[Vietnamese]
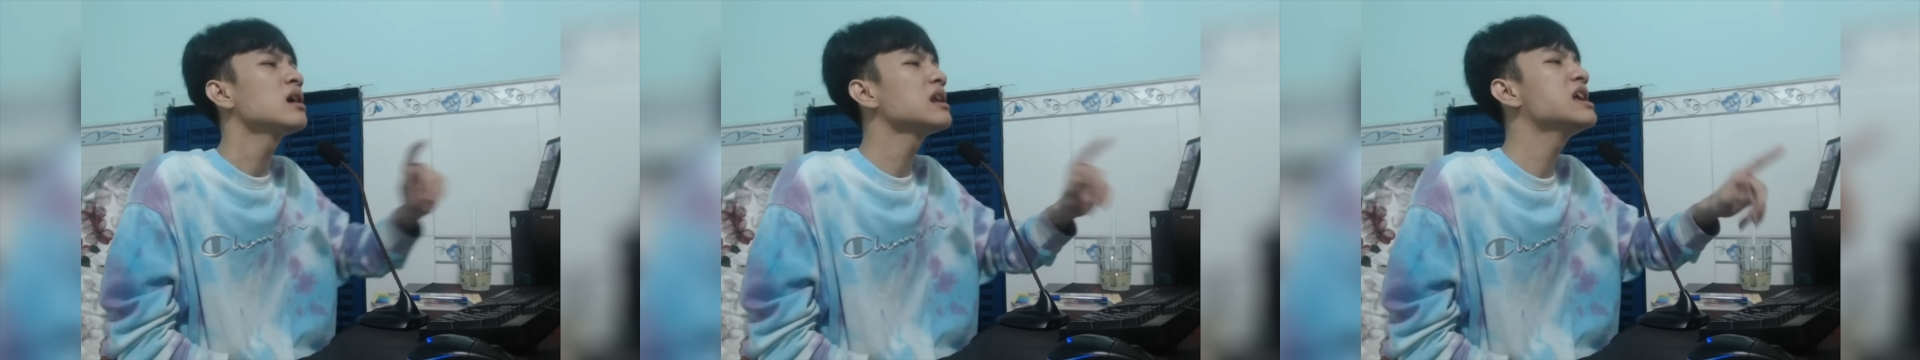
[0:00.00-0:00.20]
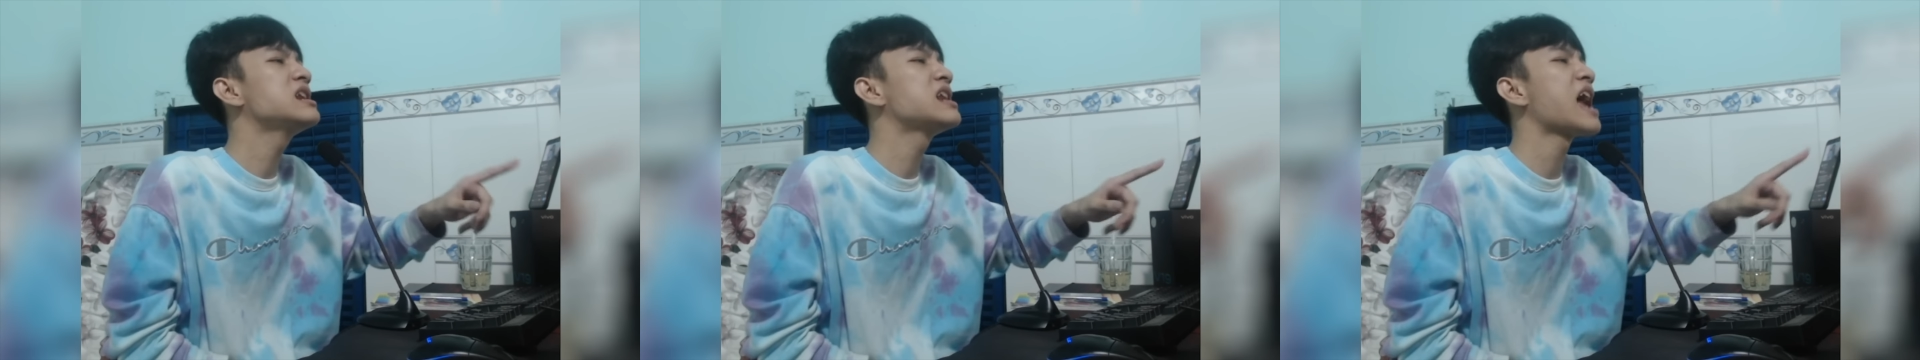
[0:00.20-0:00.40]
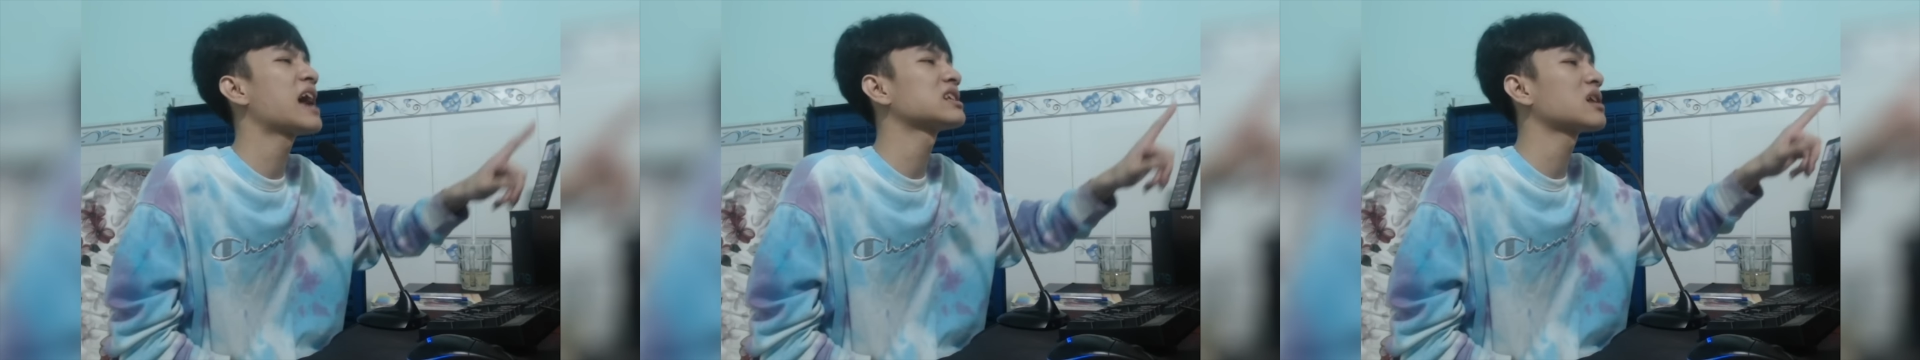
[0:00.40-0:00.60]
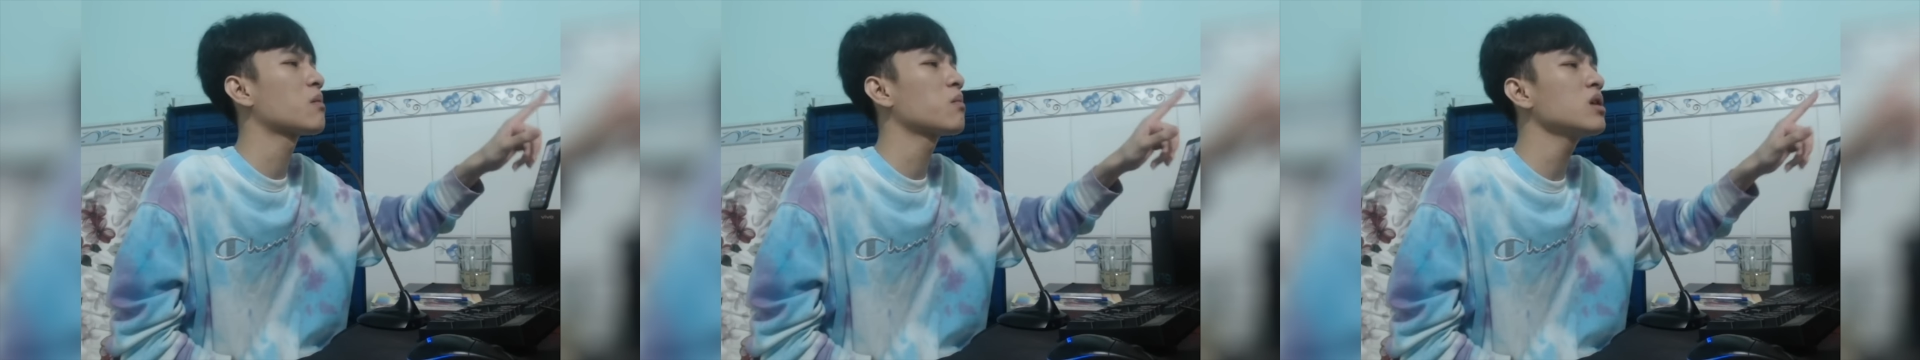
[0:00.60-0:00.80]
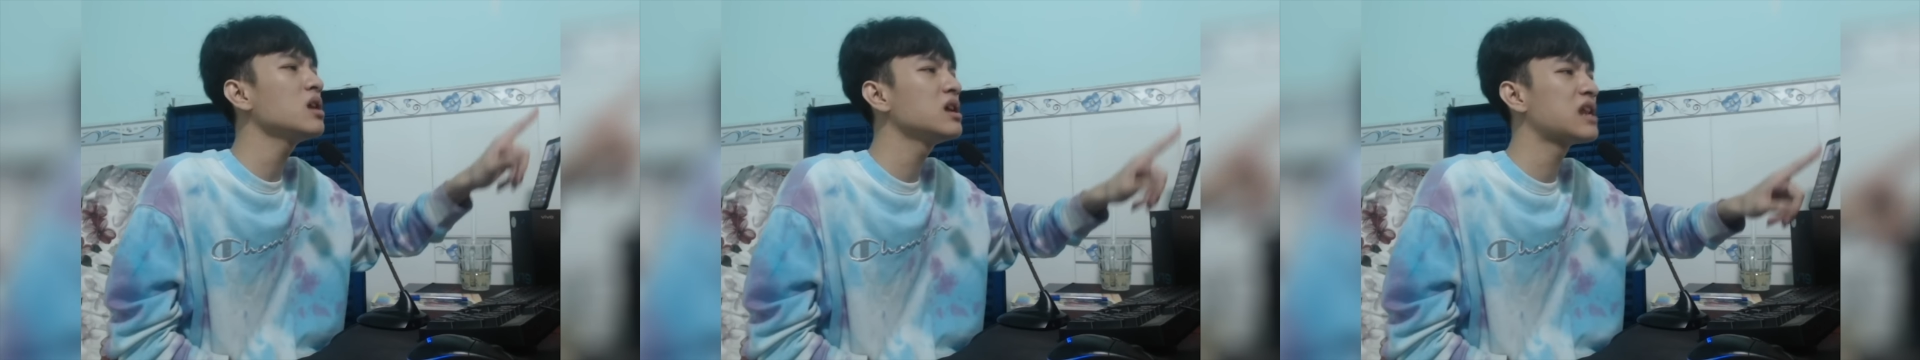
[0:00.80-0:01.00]
Đi ra
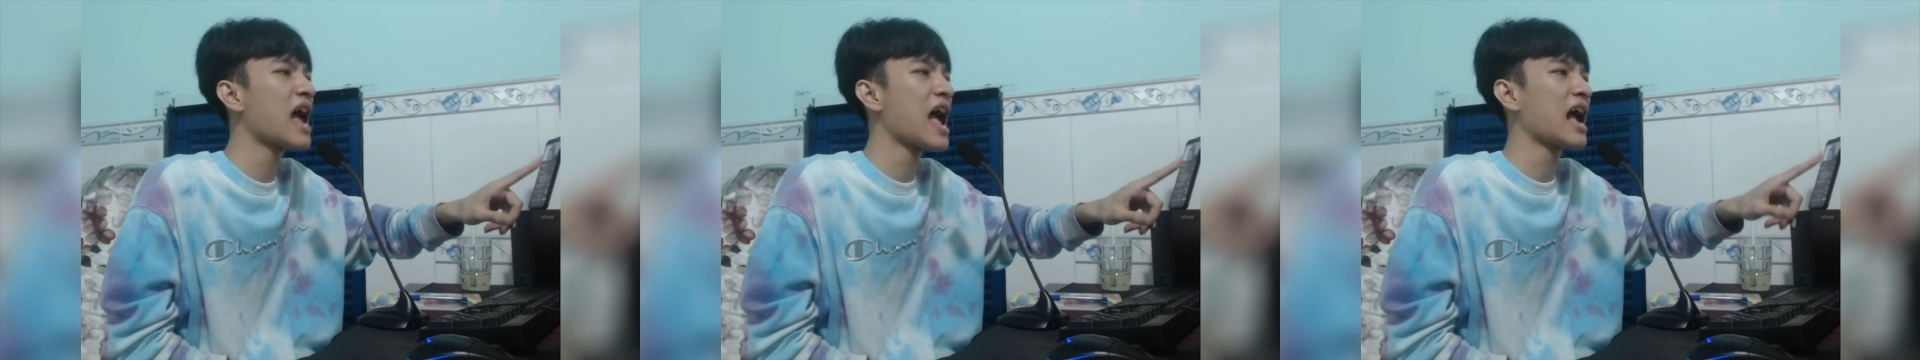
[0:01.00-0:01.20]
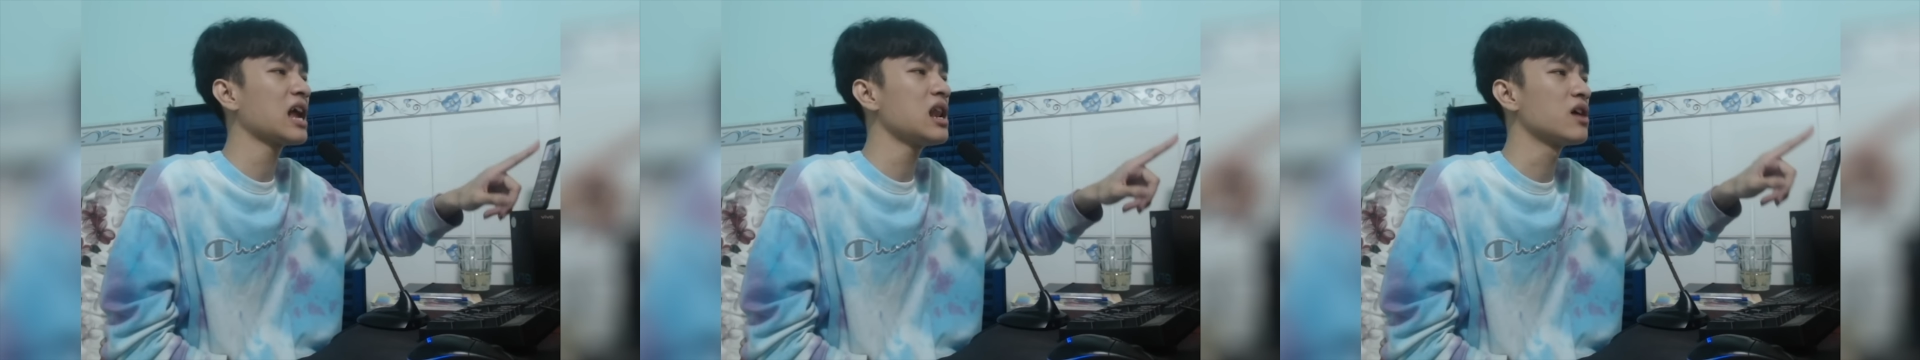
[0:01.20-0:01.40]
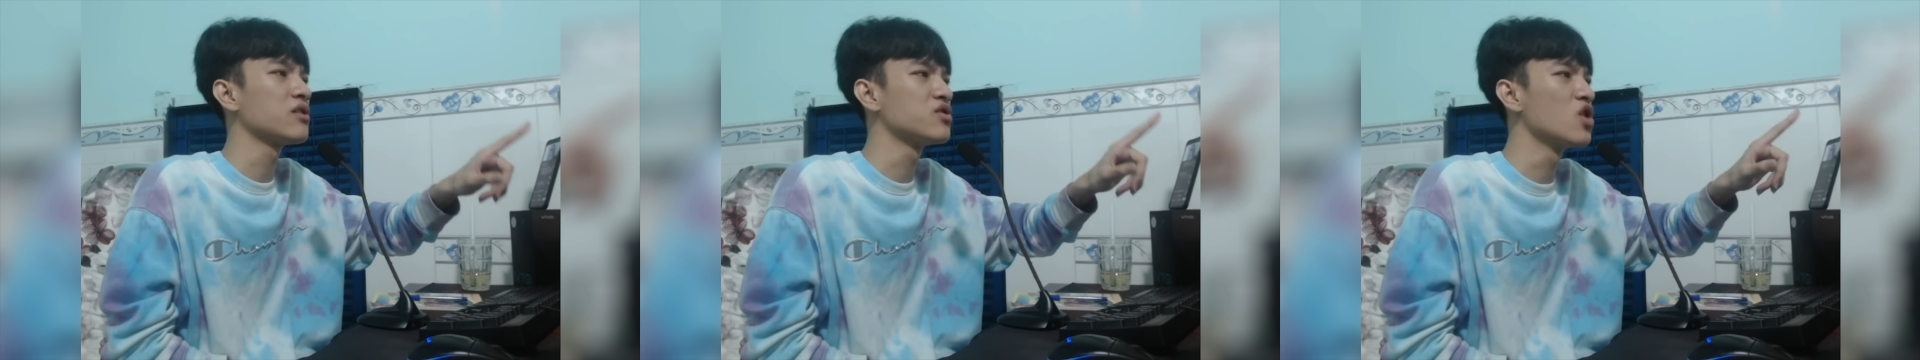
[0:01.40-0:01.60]
xong cái đi ra cái là